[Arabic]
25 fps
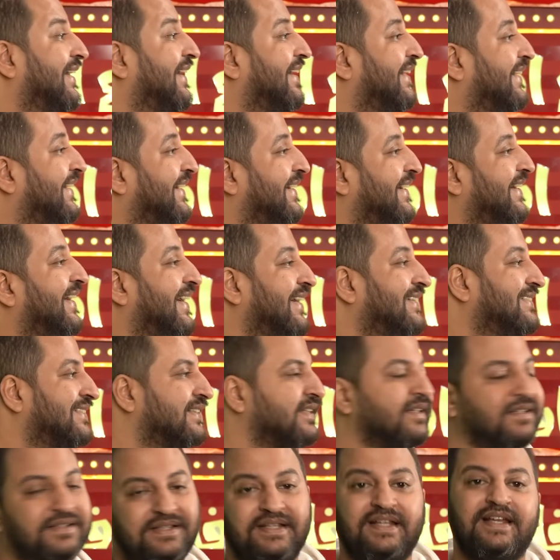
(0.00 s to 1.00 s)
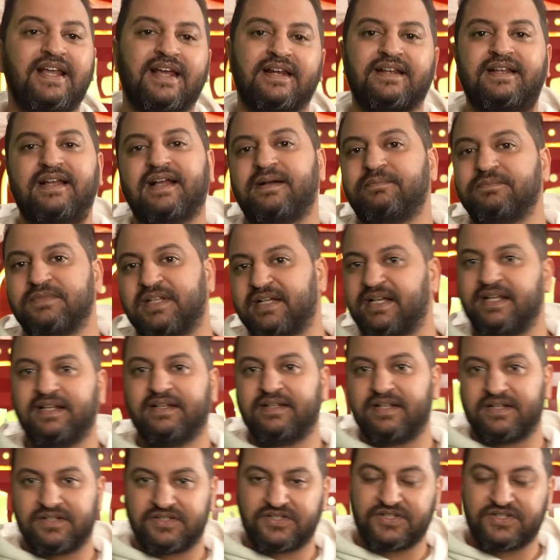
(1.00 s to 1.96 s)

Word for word: حياتنا دي كانت جامده جدا